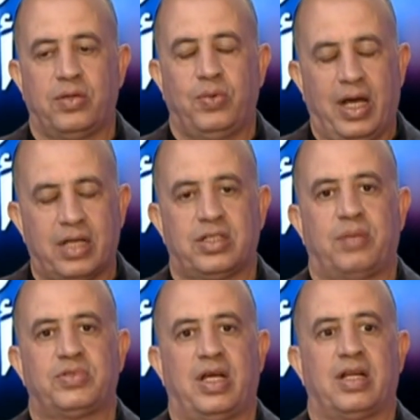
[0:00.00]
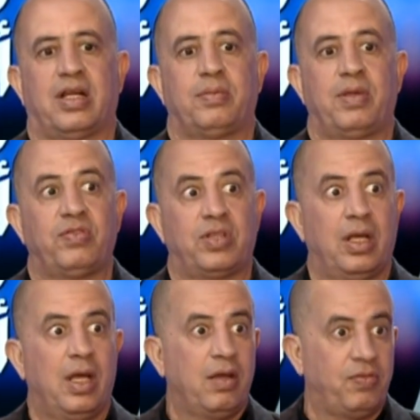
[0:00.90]
وحق شعب الصحراء الغربية
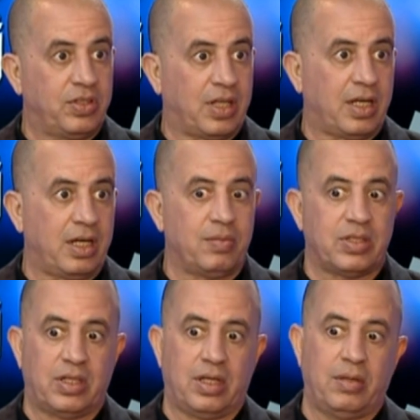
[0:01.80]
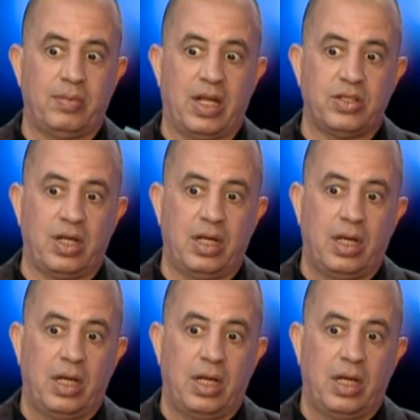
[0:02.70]
في تقرير مصيره من أجل